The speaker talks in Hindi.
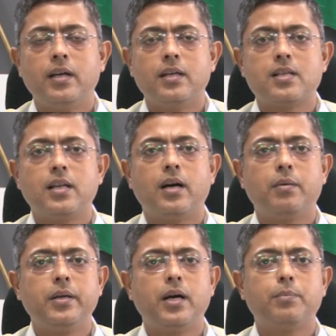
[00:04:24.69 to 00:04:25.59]
इसलिए
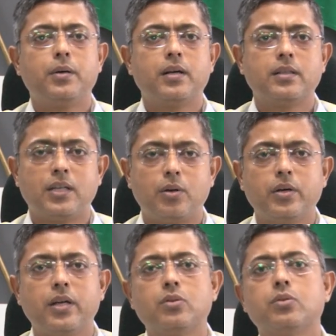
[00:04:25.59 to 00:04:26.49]
अभी आप अगर
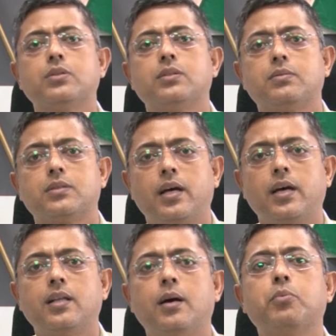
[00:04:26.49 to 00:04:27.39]
जाओगे तो
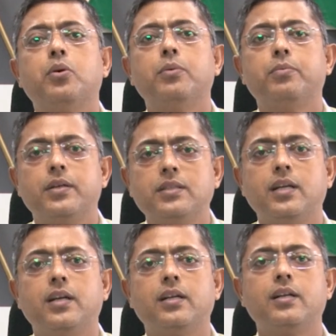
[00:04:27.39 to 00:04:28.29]
शायद आपको फिर
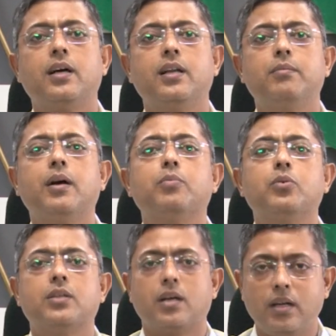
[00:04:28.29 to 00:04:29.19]
से रिटर्न आने में
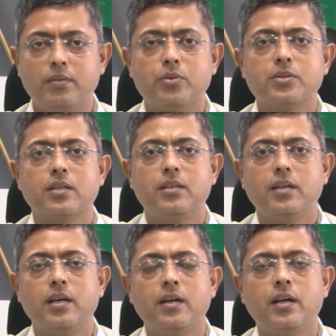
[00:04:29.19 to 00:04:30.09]
आपको तकलीफ़ हो सकती
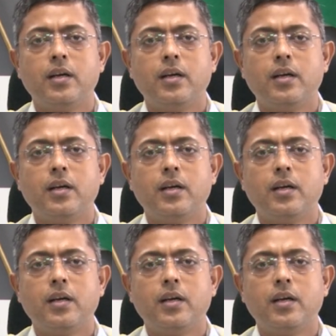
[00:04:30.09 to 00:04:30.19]
है